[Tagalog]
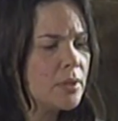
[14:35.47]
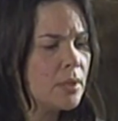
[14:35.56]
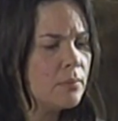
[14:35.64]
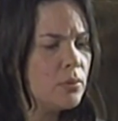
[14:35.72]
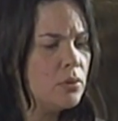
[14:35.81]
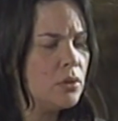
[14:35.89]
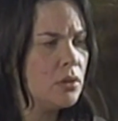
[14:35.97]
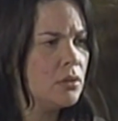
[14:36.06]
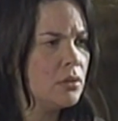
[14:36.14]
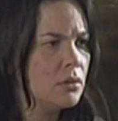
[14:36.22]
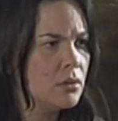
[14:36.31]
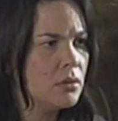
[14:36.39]
ng abuloy?
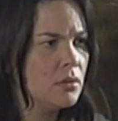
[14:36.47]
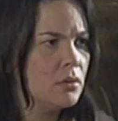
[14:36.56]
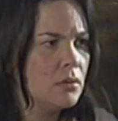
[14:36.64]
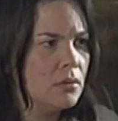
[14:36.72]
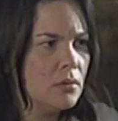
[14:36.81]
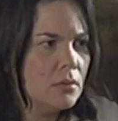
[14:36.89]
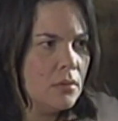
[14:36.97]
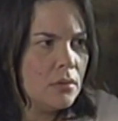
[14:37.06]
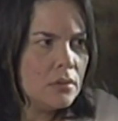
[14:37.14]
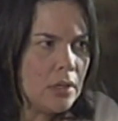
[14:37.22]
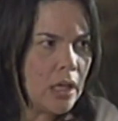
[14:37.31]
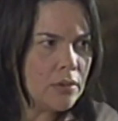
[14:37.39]

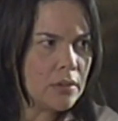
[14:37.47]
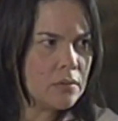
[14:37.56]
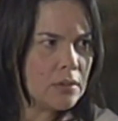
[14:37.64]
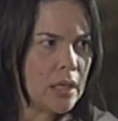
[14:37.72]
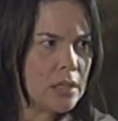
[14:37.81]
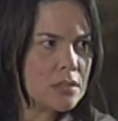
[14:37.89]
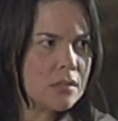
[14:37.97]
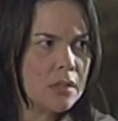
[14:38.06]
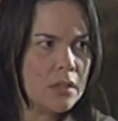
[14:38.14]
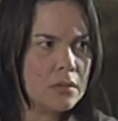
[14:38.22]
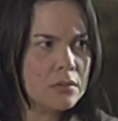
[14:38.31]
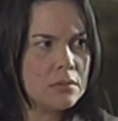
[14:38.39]
Dahil akong galing sa'yo